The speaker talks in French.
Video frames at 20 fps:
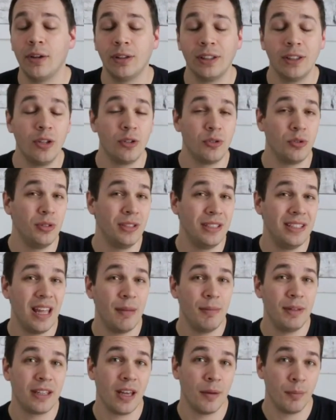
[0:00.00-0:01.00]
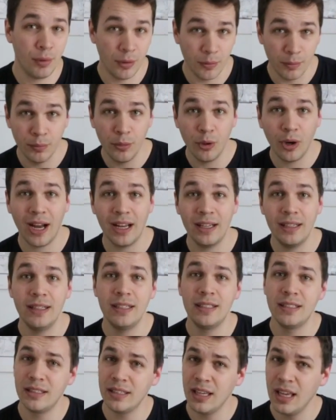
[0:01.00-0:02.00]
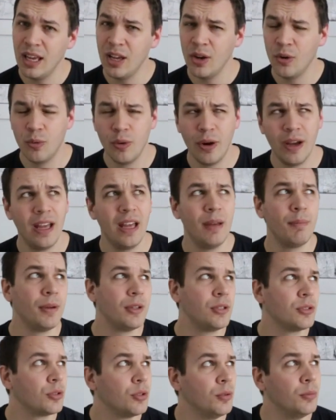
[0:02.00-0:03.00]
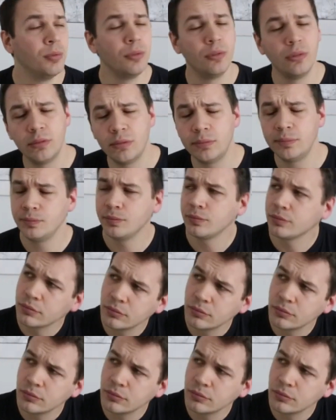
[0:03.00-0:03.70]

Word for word: entrer dans une dynamique un peu moraliste, ouais parce que bon,